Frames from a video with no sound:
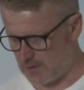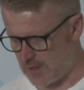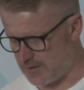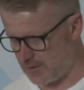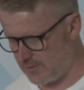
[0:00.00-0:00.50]

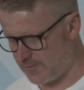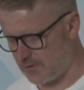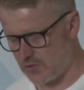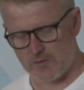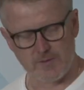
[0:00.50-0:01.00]
Andere
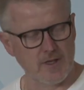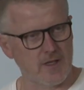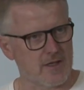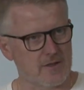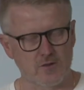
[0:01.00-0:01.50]
durften schwimmen
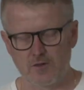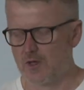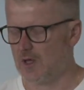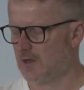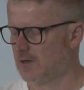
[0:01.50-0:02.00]
gehen, andere
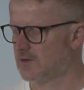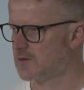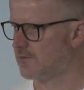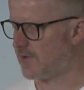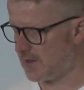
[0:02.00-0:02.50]
gingen
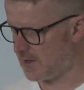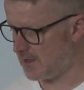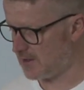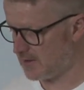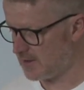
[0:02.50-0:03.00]

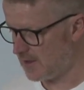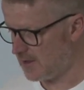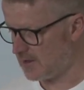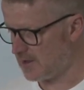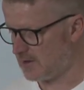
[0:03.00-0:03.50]
wandern.
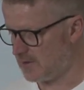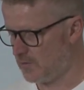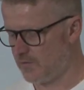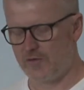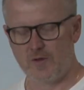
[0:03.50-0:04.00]
Ja,
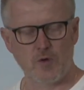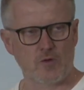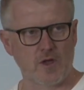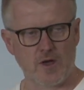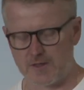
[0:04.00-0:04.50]
viele
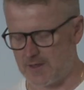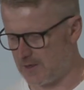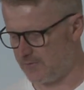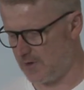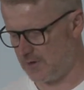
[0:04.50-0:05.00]
Möglichkeiten
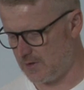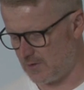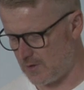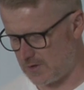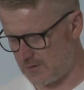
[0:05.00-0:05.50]
hatten wir in den
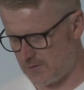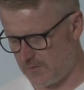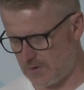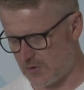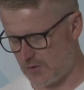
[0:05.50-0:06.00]
Orten,
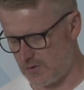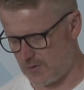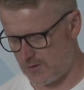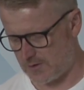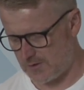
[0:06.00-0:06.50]

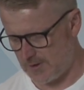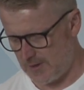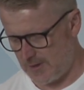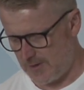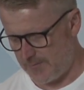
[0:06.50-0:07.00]
wunderschöner Ort
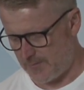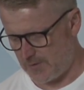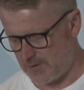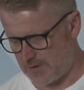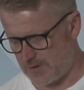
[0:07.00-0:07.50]

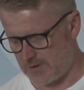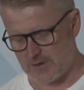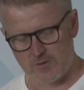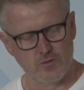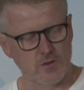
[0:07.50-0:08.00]
und in der
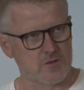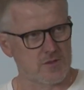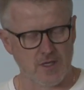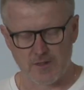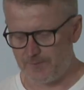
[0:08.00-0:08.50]
Natur zu
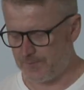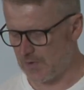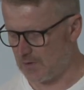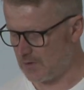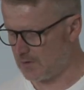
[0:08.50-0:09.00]
sein.
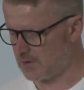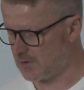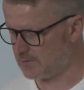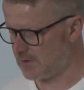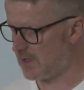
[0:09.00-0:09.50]
Und
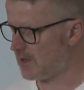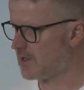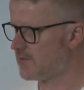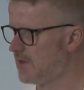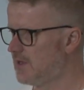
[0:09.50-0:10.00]
ja,
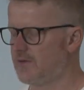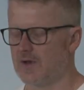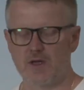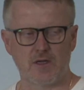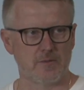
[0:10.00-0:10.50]
das Wichtige
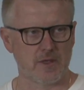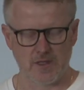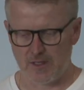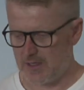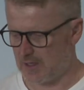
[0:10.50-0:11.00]
war immer,
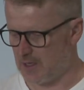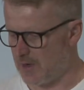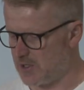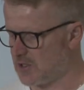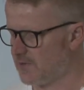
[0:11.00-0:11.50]

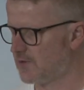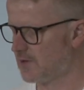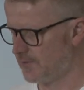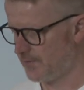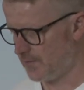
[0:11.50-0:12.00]
Gemeinschaft
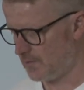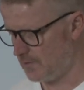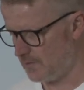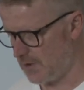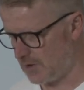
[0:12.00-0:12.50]

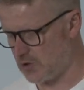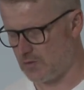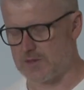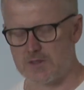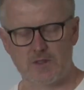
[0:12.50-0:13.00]
mit
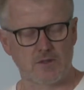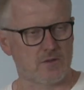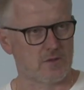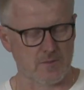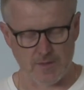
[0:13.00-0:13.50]
Geschwistern
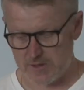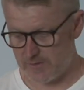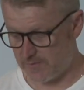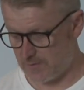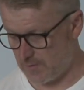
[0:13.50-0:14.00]
und
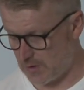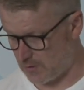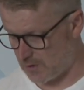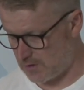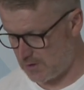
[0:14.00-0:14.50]
Gemeinschaft mit
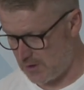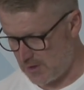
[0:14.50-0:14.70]
Gott.